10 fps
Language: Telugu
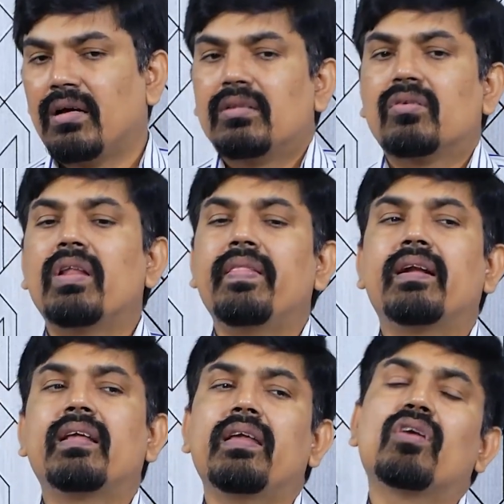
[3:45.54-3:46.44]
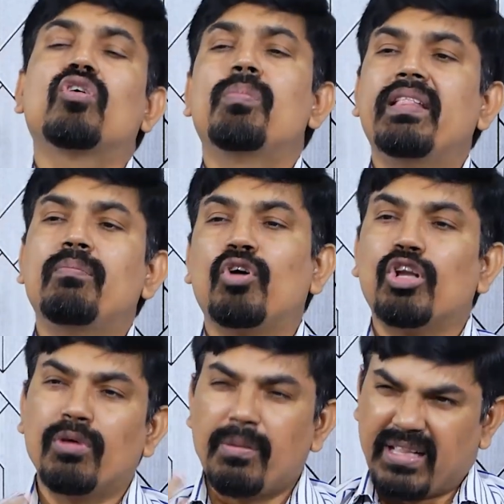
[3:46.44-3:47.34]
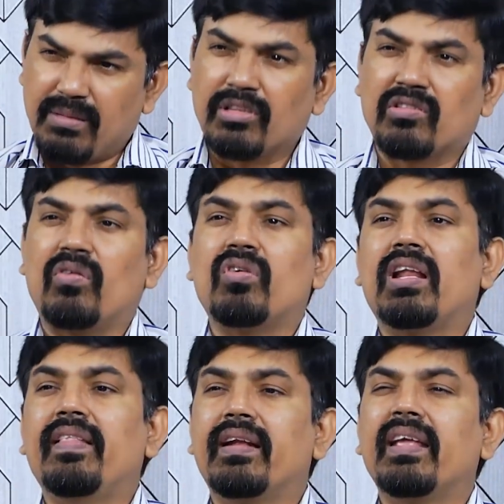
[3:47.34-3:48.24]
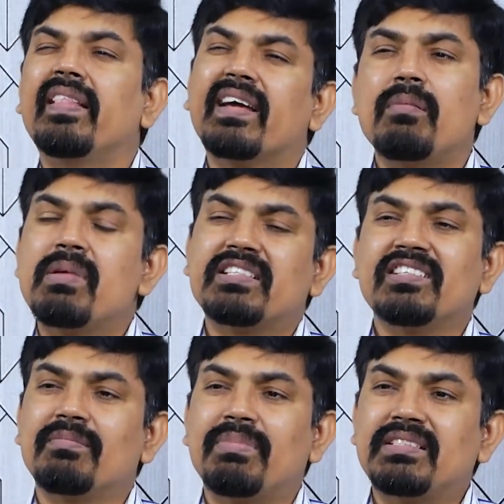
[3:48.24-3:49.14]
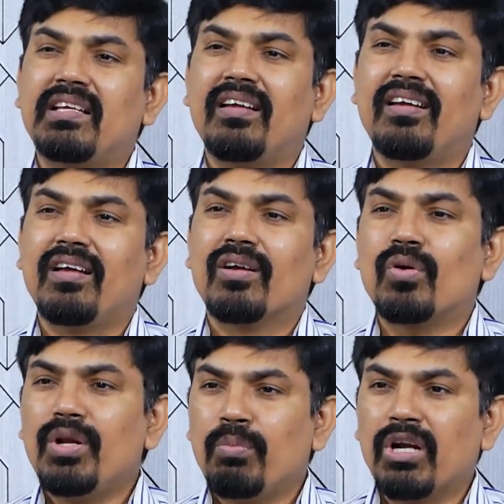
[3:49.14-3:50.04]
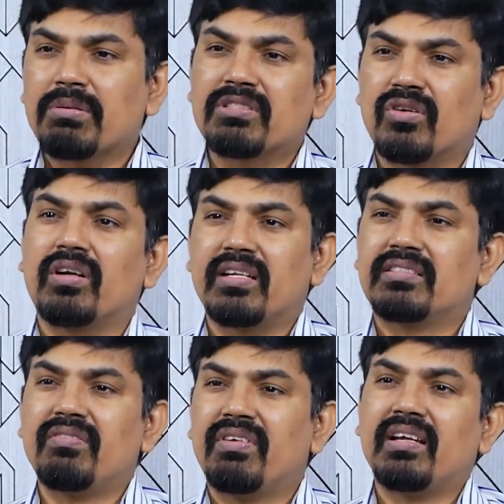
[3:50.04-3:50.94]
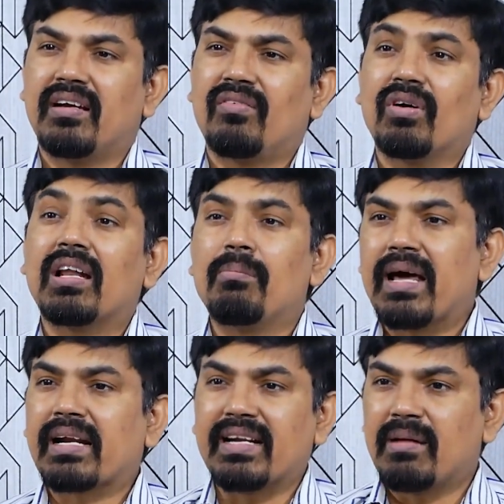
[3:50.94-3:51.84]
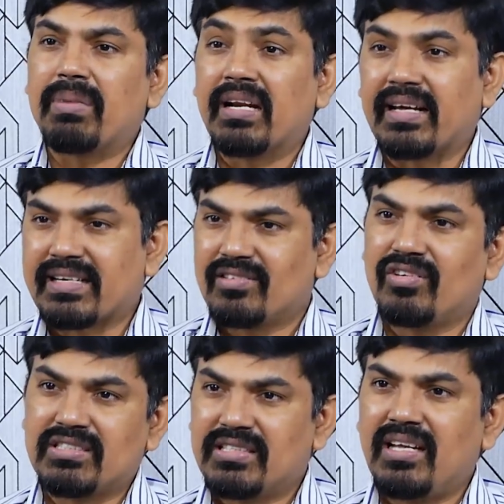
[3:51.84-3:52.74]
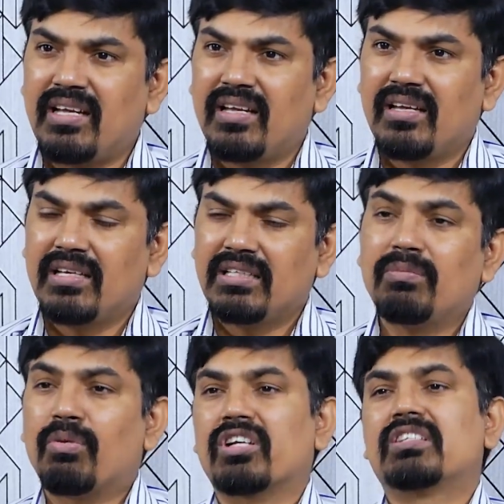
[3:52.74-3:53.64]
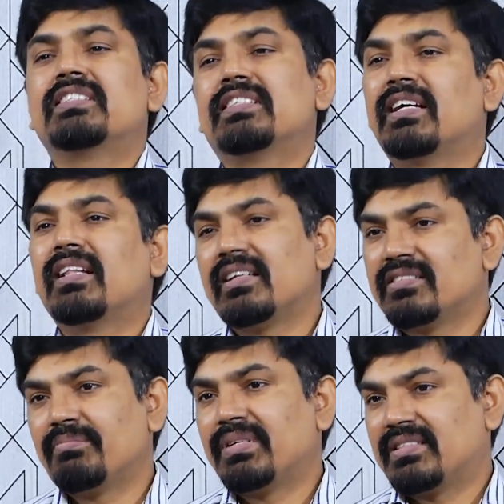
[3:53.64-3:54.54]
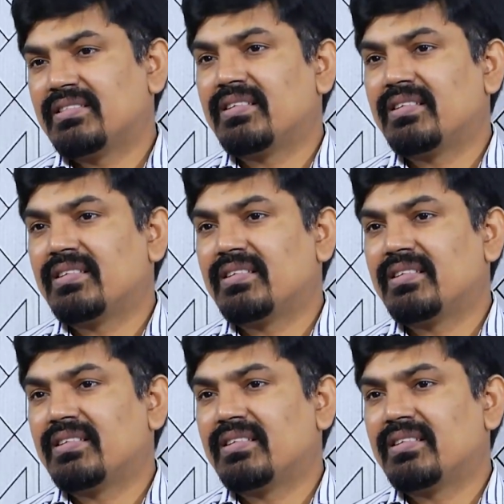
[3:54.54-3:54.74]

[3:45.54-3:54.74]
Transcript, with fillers: అందుకని ఏంటంటే ఎక్కువ మంది పోర్టుపోలి పెద్ద మొత్తంలో ఉన్న వాళ్ళు ఏంటంటే ఎందుకని మంచిదని చెప్పేసి కొన్ని పుట్ ఆప్షన్స్ కొంటారు సేఫ్టీగా ఒకవేళ మార్కెట్ టెంపరీ కరెక్షన్కి వస్తే ఇది ప్రొటెక్షన్ ఇచ్చింది కదా అని చెప్పేసి